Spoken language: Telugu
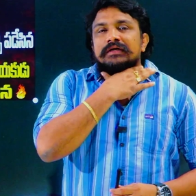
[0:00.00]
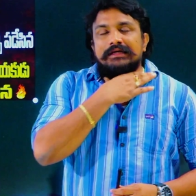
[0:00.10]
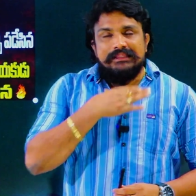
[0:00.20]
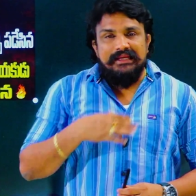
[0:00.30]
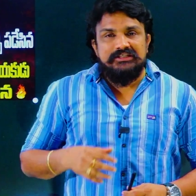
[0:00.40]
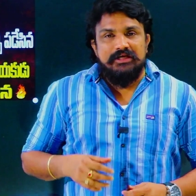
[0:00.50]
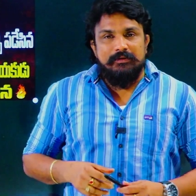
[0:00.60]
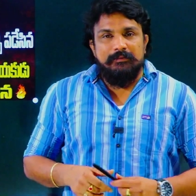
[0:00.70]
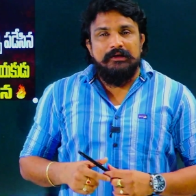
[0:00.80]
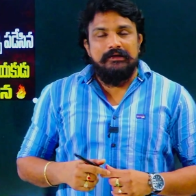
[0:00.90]
అందరికీ
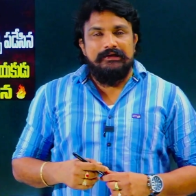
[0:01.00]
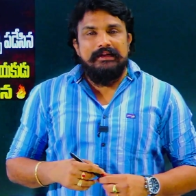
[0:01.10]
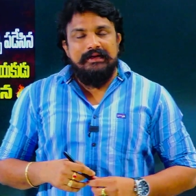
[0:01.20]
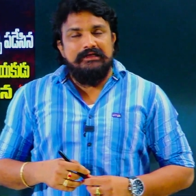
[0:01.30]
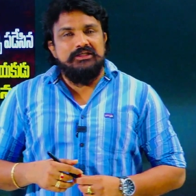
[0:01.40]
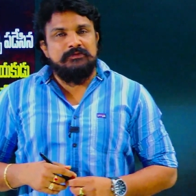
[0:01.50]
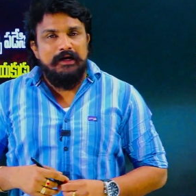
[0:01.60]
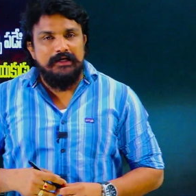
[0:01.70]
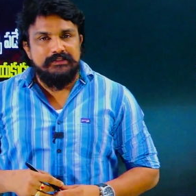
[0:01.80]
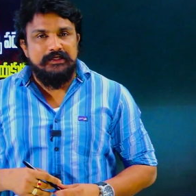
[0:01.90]
జేబీం నేను రాజేష్
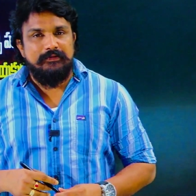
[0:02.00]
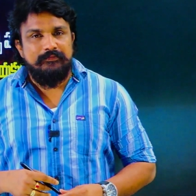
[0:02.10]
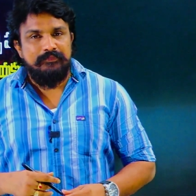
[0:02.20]
మహాసేన్